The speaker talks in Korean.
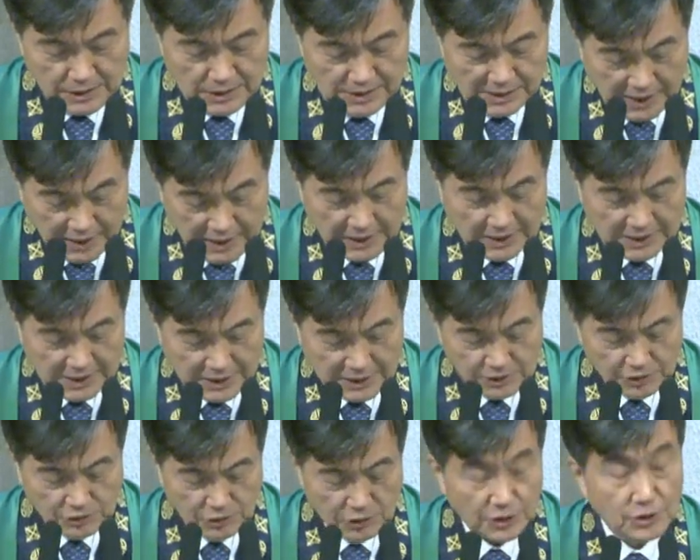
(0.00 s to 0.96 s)

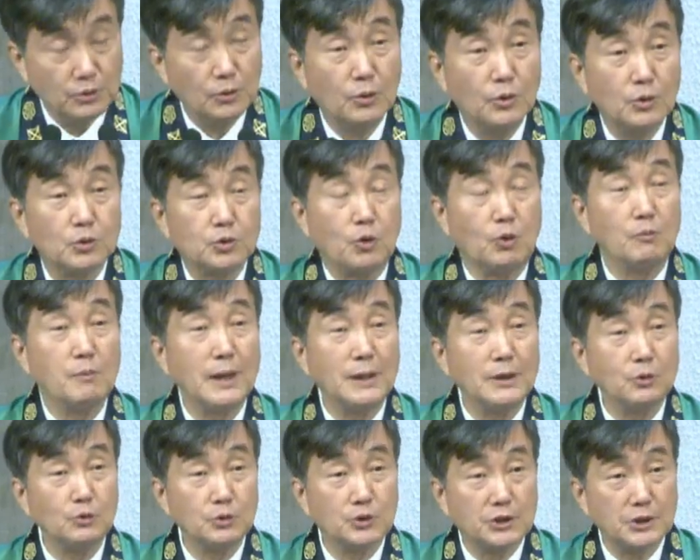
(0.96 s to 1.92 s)
세계사적이고
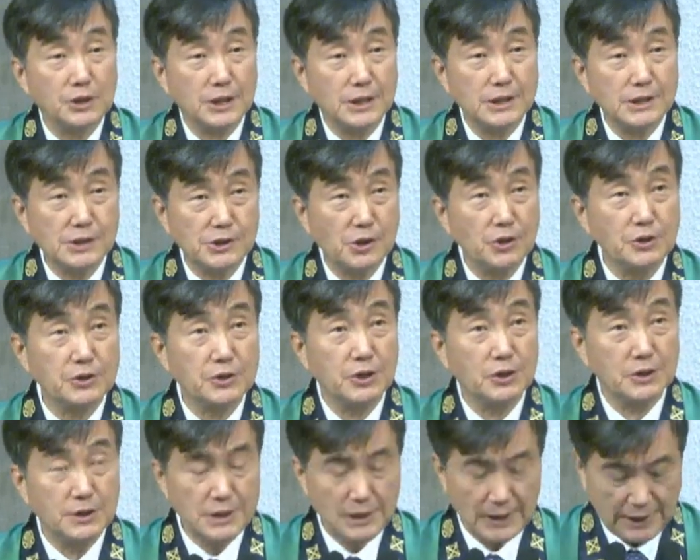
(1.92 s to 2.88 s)
종말론적인
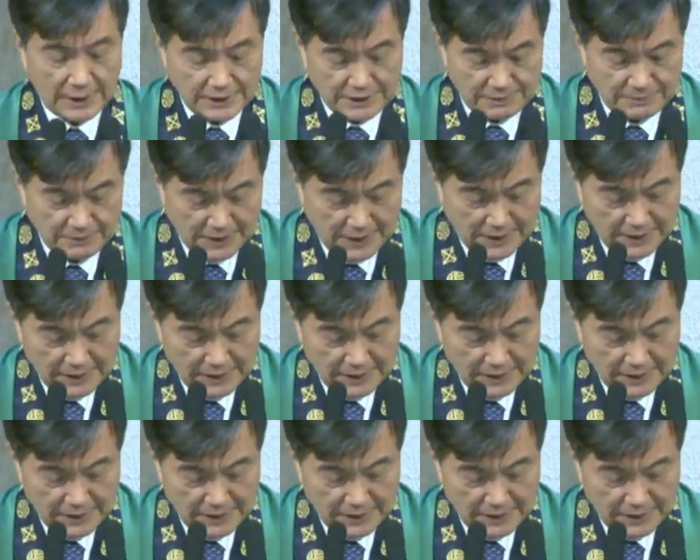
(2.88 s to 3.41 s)
성격을 가집니다.